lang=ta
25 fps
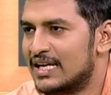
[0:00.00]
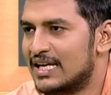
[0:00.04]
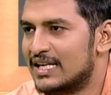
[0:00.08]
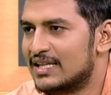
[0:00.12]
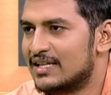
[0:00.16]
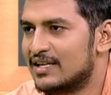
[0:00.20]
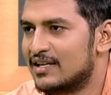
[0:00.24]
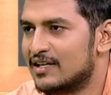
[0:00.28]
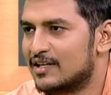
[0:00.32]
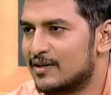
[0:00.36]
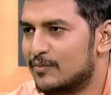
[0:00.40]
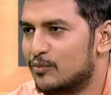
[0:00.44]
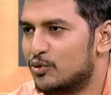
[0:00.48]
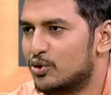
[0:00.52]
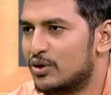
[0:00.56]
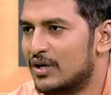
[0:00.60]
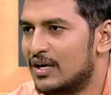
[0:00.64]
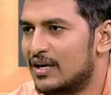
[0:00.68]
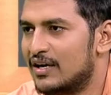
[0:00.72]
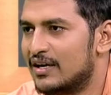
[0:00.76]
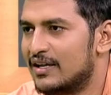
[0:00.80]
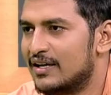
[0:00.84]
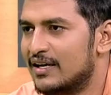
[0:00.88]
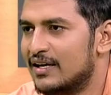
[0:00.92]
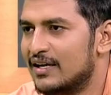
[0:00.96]
தேர்தலுக்கு
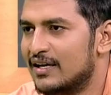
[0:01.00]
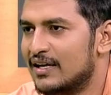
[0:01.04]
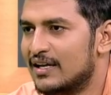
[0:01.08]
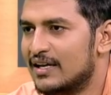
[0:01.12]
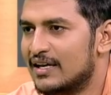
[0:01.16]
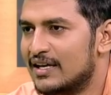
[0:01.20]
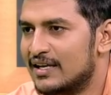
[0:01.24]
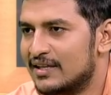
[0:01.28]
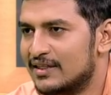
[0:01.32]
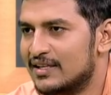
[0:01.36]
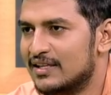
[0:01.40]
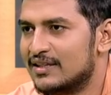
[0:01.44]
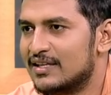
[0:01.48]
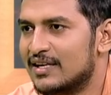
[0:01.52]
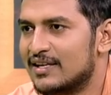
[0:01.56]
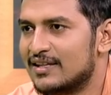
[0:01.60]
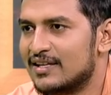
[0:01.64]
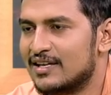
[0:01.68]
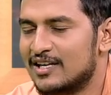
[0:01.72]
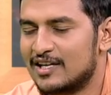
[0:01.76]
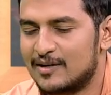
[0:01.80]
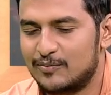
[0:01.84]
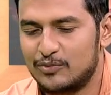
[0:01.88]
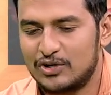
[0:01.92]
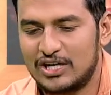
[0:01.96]
முன்னாடி இந்த
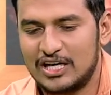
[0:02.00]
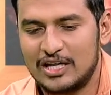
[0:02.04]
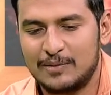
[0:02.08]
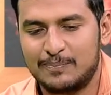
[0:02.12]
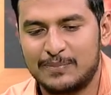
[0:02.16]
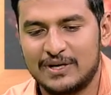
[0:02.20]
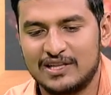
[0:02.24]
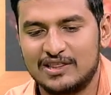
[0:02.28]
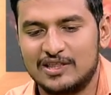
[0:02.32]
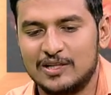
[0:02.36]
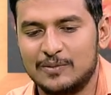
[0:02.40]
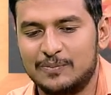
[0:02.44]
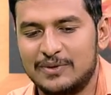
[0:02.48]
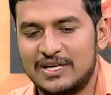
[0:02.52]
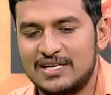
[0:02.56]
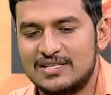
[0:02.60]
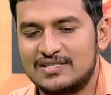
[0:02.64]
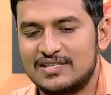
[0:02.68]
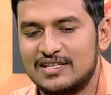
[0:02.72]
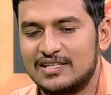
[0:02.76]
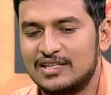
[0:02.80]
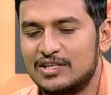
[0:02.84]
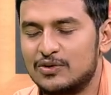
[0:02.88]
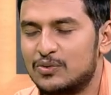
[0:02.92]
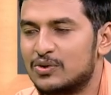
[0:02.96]
தேர்தலுக்கு முன்னாடி பத்து பேர்
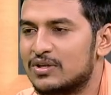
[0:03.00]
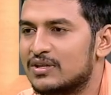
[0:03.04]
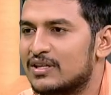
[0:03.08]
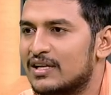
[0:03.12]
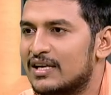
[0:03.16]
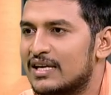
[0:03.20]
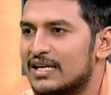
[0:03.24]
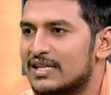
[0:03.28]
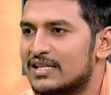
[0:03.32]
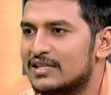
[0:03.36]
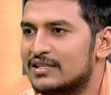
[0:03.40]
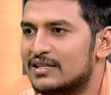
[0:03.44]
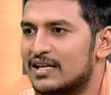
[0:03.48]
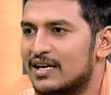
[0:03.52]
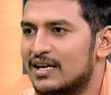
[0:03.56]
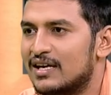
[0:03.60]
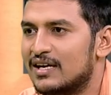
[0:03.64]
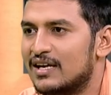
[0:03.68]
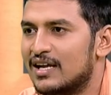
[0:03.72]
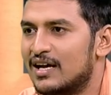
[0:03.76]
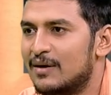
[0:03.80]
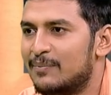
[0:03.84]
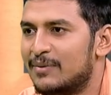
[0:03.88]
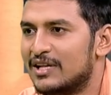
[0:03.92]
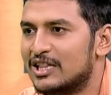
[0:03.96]
சேர்ந்து ஒருத்தனை
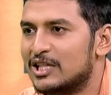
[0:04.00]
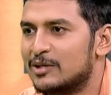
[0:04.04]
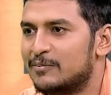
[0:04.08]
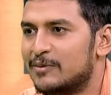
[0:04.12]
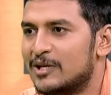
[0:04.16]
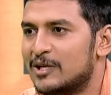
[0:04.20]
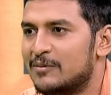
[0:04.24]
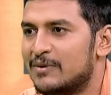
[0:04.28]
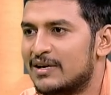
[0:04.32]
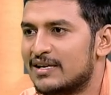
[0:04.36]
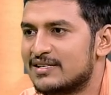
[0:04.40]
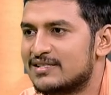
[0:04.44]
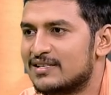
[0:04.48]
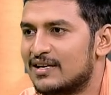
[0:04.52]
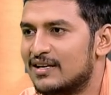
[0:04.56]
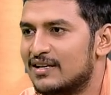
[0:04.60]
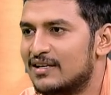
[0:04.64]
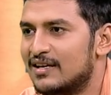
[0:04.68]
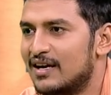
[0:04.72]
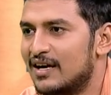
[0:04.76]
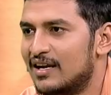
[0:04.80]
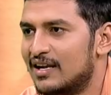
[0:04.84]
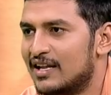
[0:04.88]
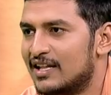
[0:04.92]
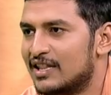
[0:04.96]
எதிர்த்தாங்கன்னா பத்து பேர்
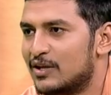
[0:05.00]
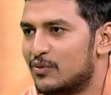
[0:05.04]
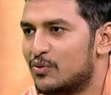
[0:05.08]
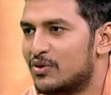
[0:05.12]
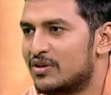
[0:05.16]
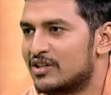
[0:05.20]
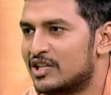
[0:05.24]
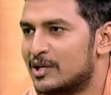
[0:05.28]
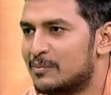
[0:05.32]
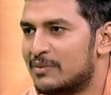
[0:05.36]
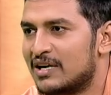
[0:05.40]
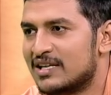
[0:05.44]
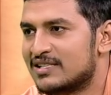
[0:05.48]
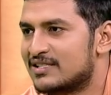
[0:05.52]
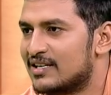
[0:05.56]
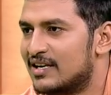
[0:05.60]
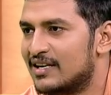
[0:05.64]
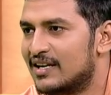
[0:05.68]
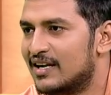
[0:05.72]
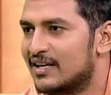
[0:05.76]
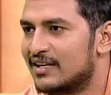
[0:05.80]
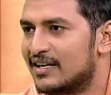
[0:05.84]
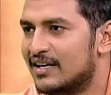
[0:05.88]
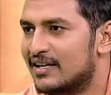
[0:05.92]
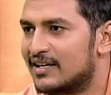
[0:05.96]
பலசாலியா இல்ல அந்த ஒருத்தன்
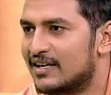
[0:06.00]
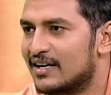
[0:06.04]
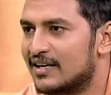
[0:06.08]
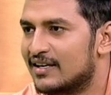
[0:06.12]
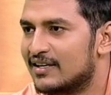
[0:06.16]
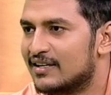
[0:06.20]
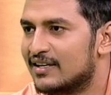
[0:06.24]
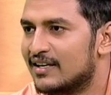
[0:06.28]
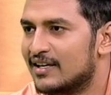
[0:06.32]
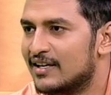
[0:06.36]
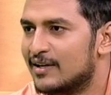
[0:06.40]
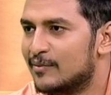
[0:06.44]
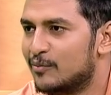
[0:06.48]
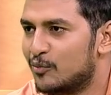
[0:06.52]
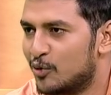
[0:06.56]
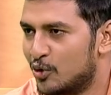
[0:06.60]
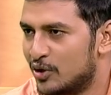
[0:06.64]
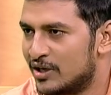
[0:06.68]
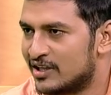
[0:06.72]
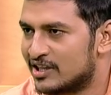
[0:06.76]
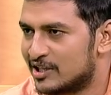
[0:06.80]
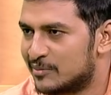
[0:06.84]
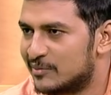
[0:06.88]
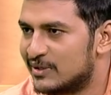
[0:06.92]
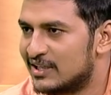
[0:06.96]
பலசாலியான்னு கேட்டாரு
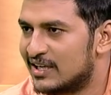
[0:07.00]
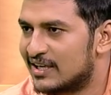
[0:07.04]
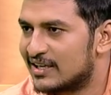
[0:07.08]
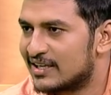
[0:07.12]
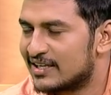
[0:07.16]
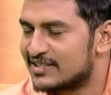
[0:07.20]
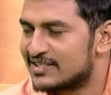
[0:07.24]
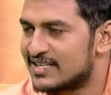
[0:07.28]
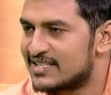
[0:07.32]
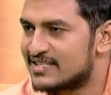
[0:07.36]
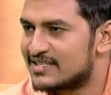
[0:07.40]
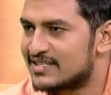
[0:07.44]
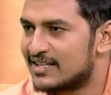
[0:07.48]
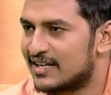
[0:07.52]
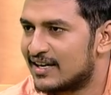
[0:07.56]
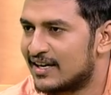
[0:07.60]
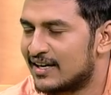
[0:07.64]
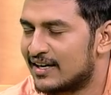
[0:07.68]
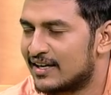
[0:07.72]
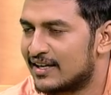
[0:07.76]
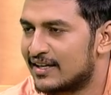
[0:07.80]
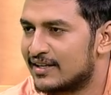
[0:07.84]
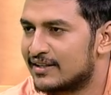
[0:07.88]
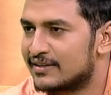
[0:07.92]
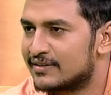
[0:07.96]
மோடி தமிழ்நாட்டில் ஜெயிச்சிட்டாரா
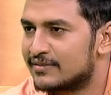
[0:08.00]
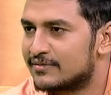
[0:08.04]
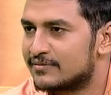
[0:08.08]
என்ன